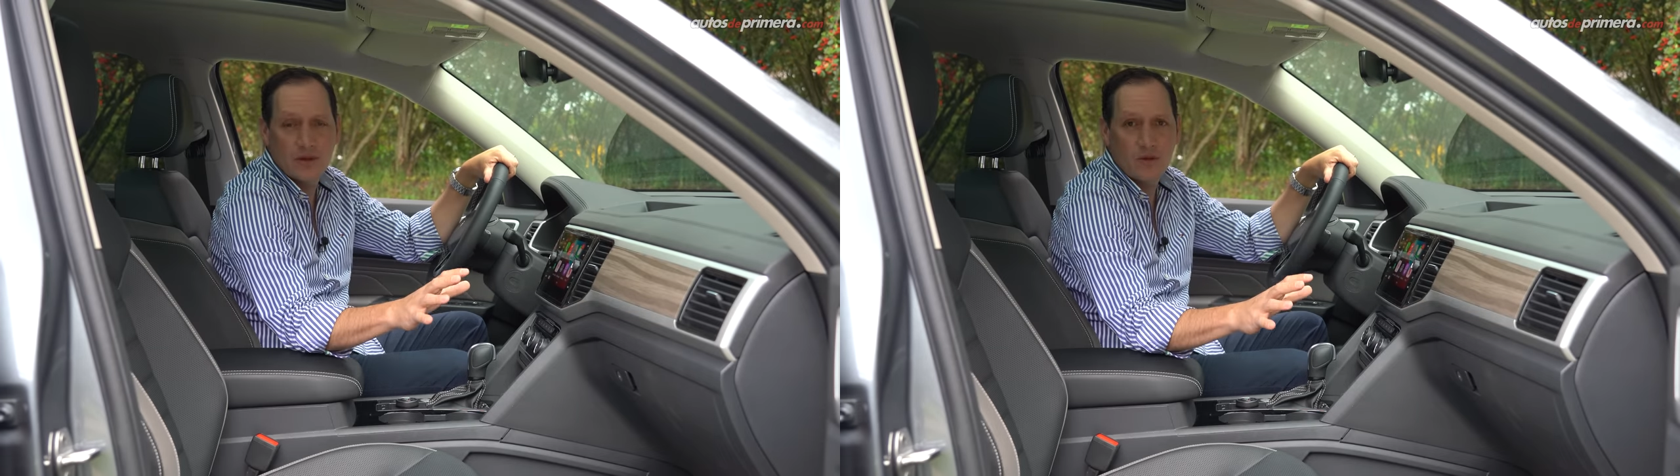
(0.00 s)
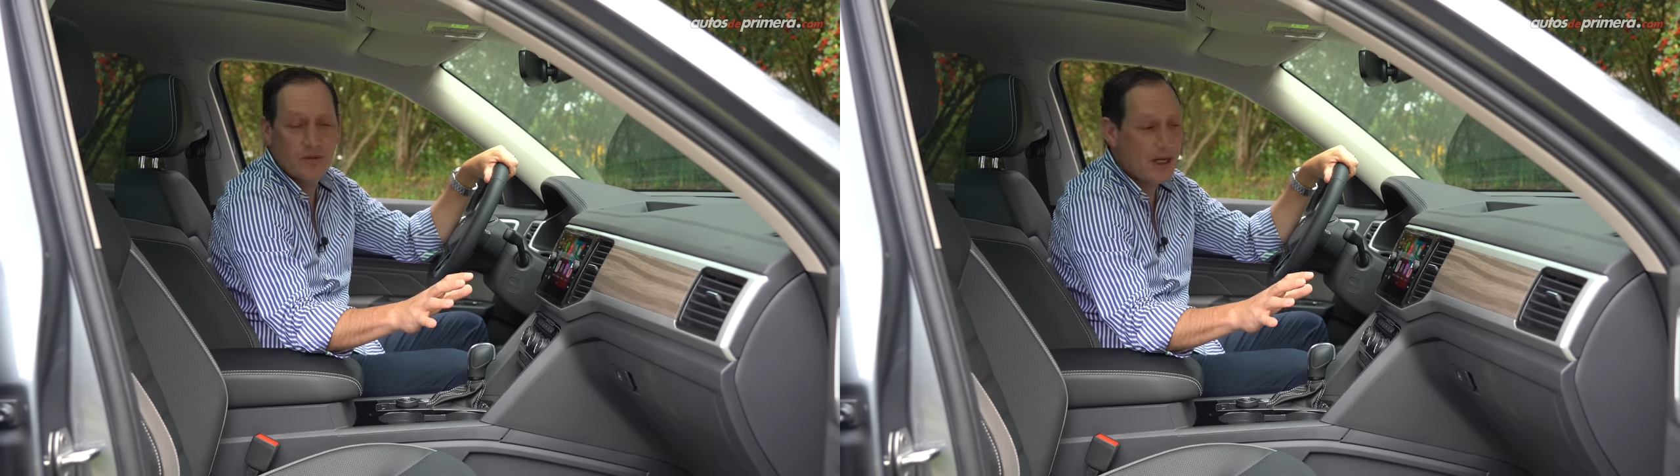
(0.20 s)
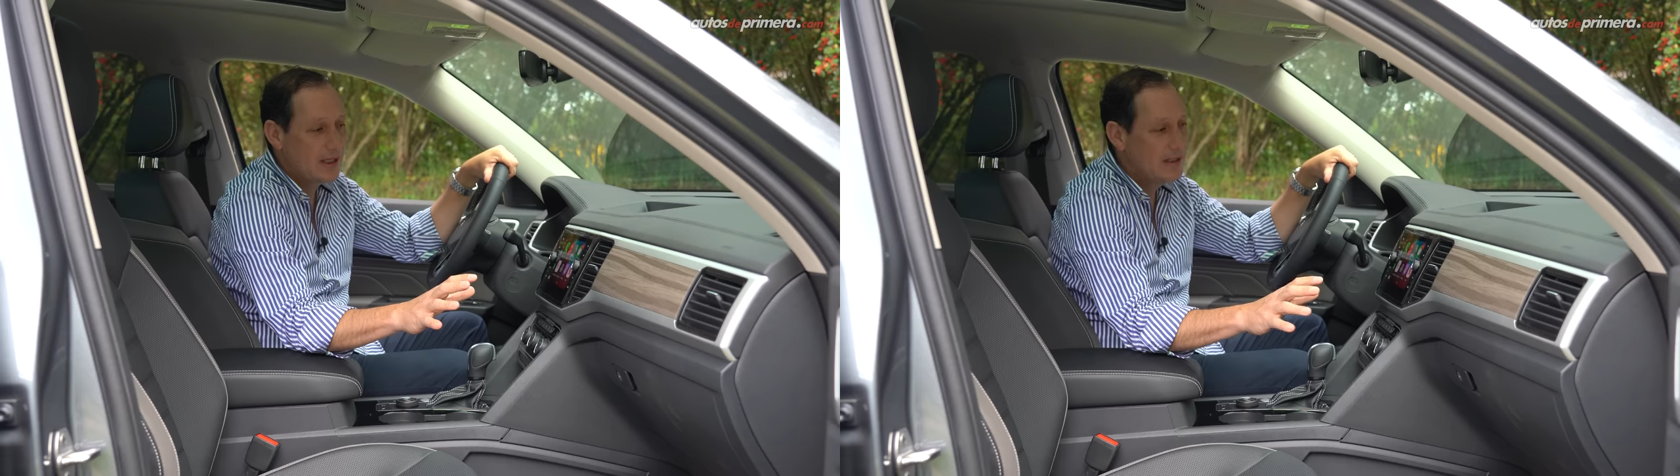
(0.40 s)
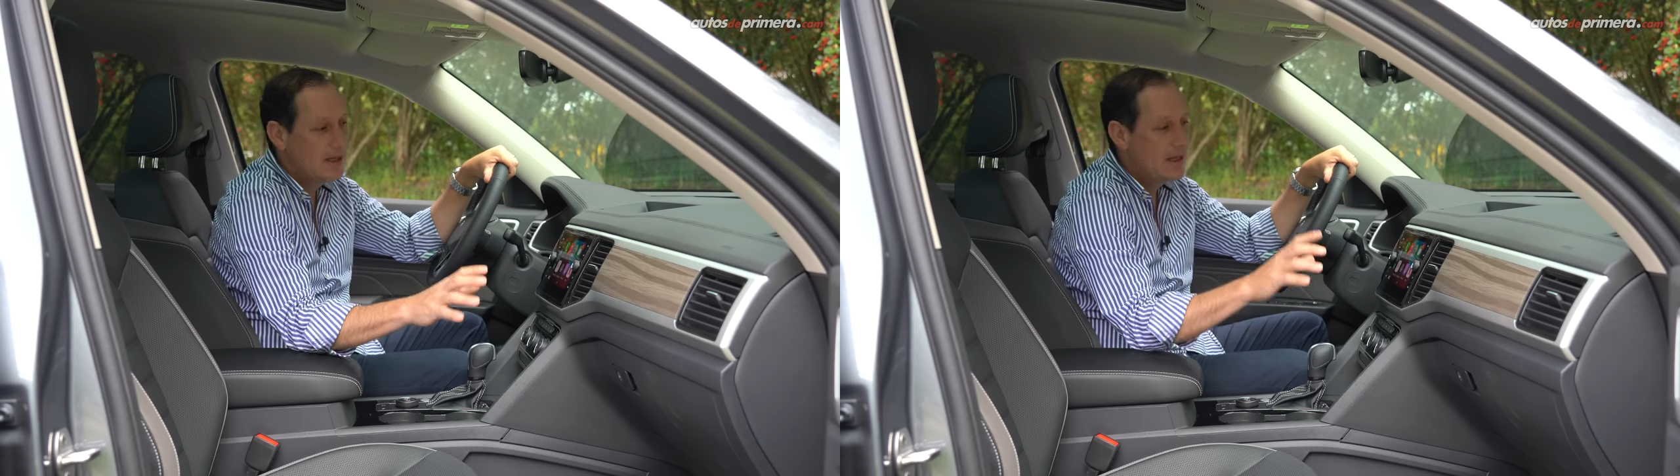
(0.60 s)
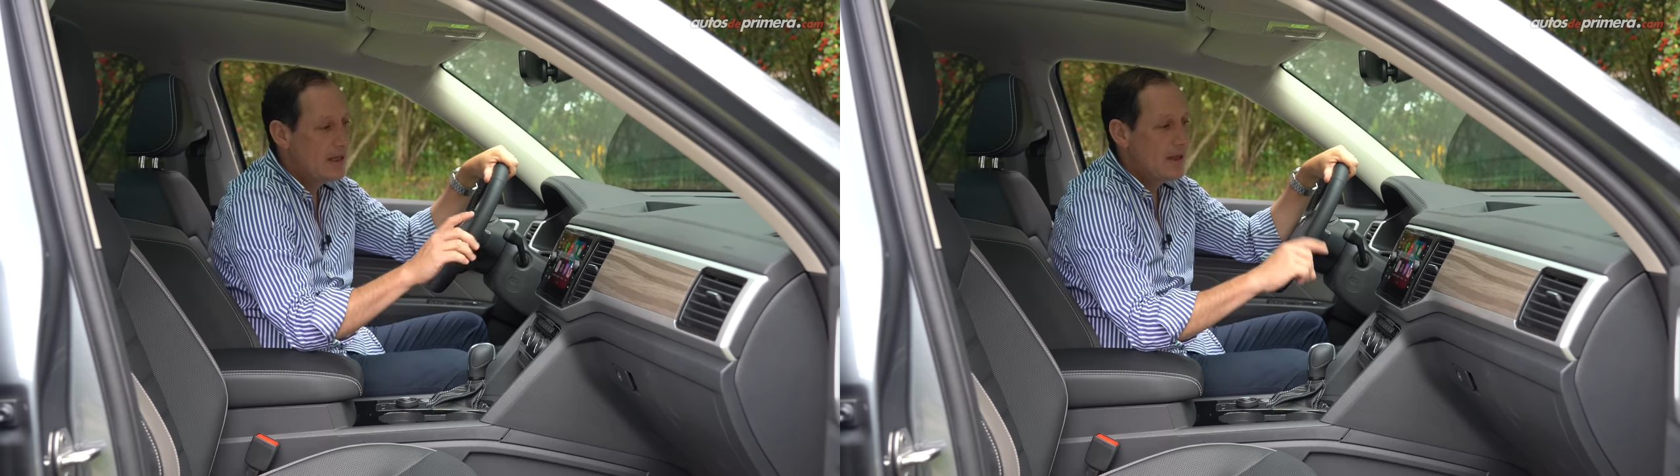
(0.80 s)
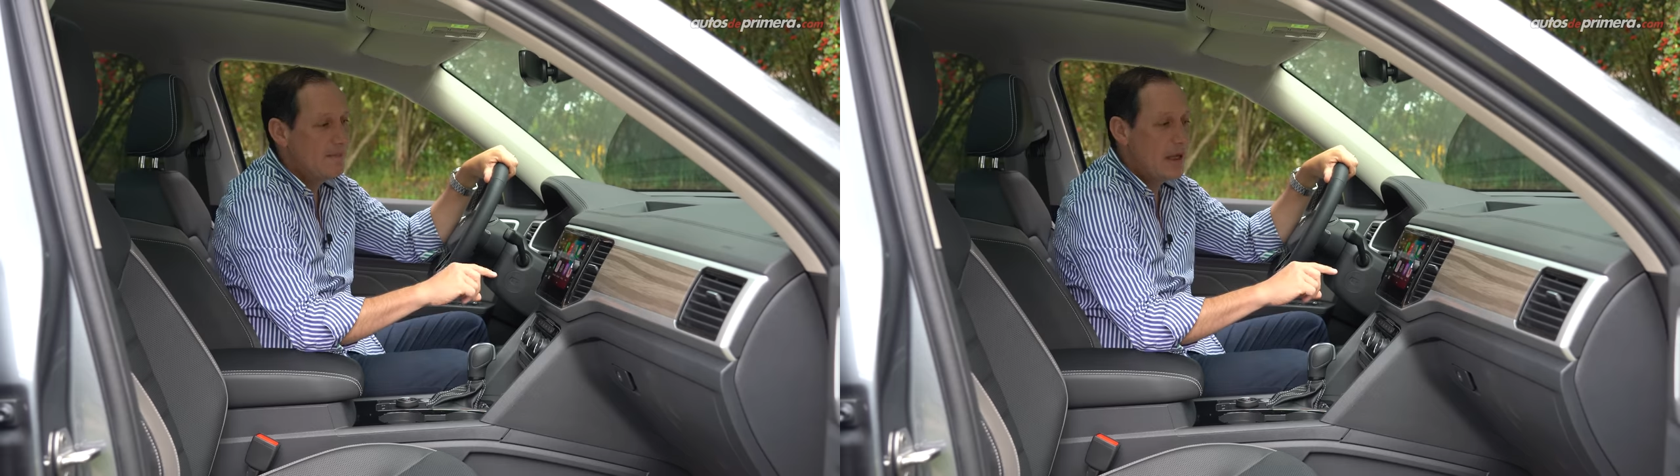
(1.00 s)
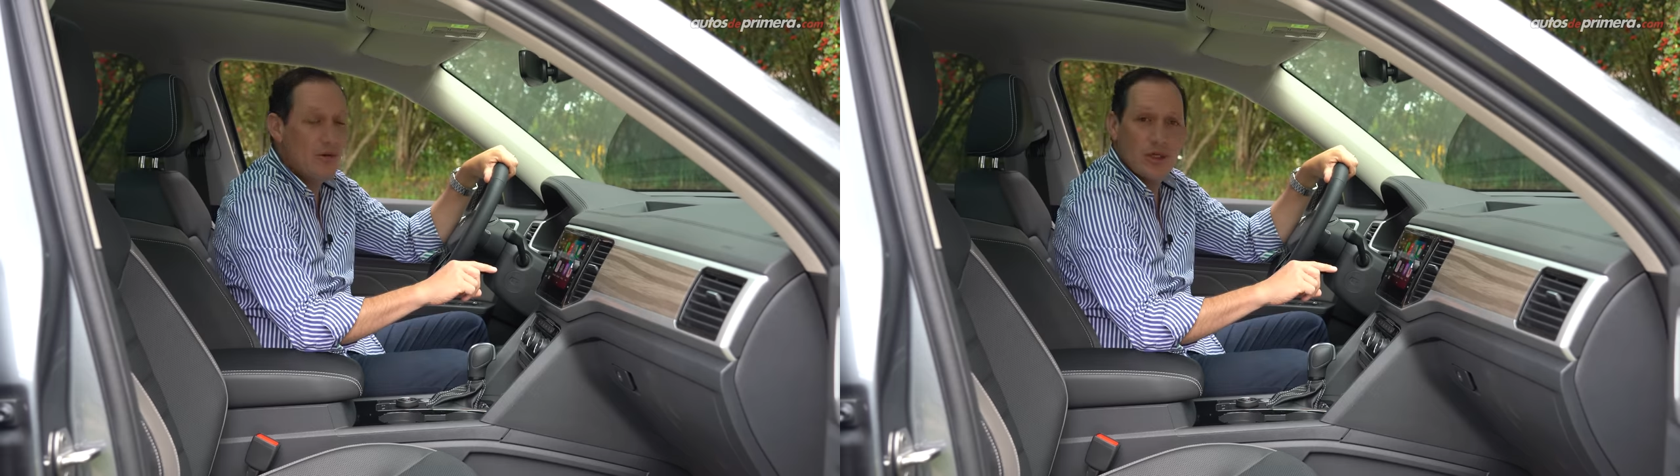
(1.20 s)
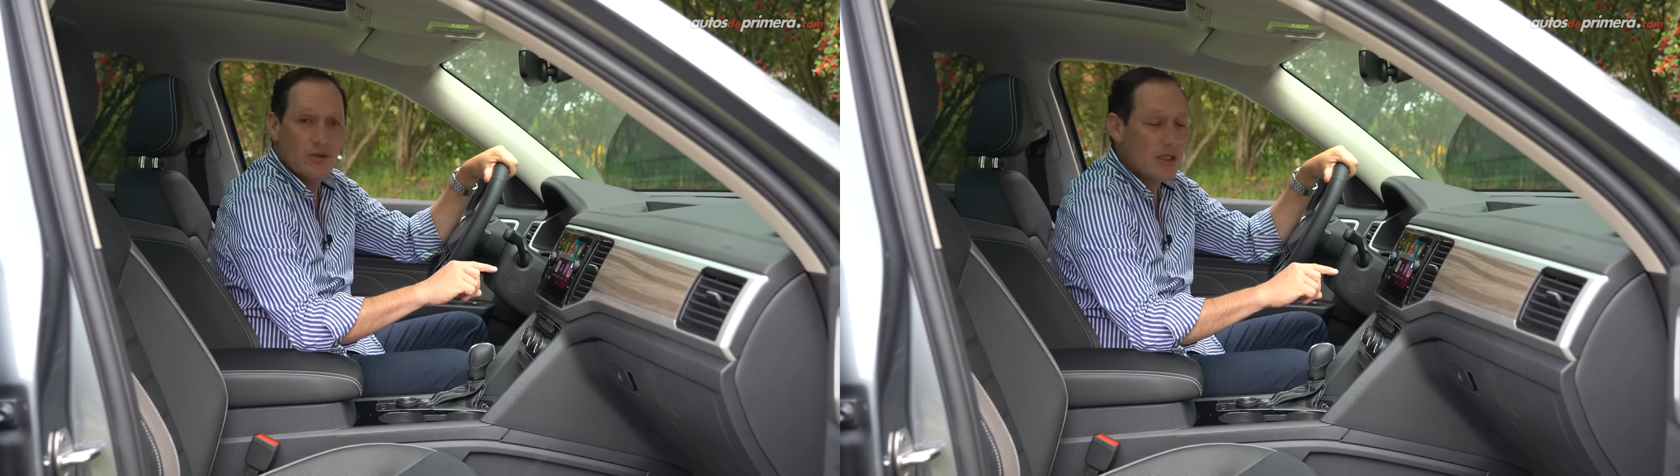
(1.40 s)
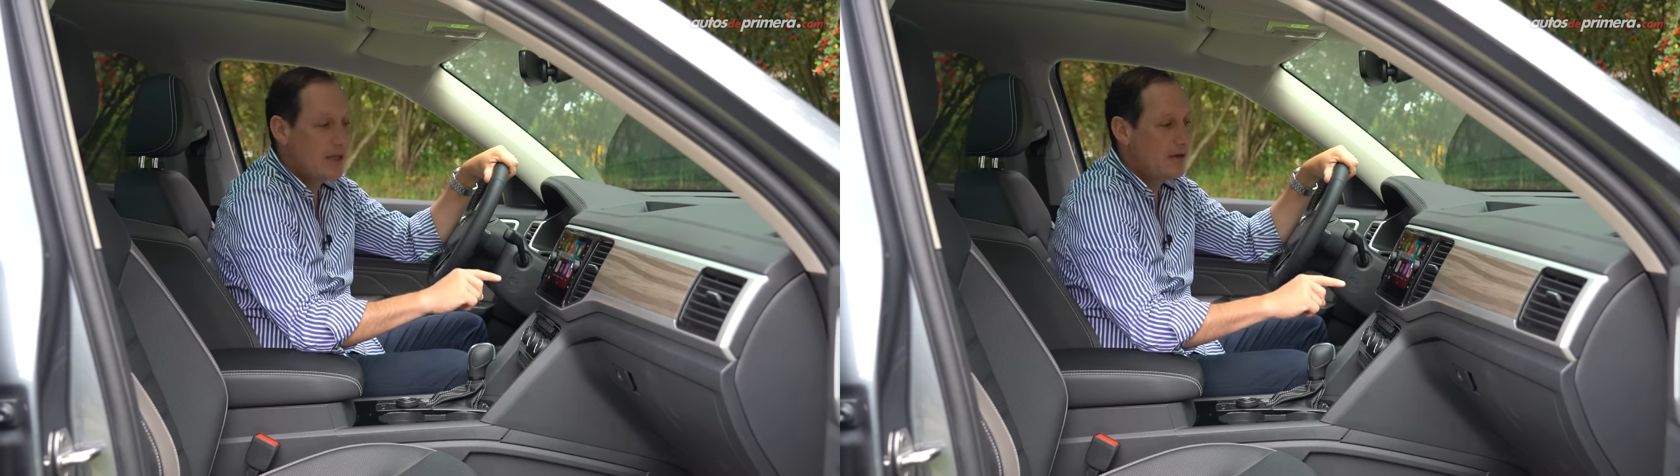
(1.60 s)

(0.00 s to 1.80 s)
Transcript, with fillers: de Volkswagen, pero eso se